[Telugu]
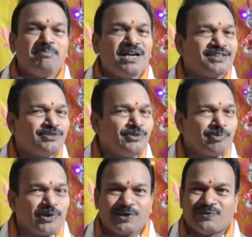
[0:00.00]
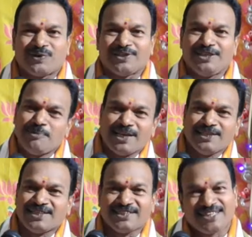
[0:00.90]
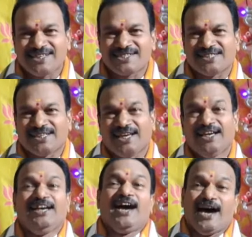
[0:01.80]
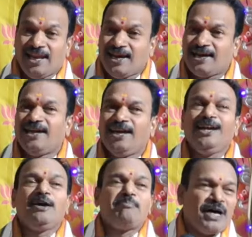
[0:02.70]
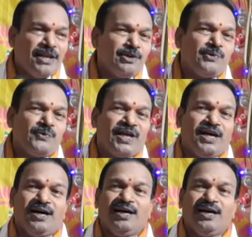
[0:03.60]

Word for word: ఏమాత్రం ఉపయోగం ఉండదు ఇది మనందరికీ తెలిసింది అలాగే మనం కూడా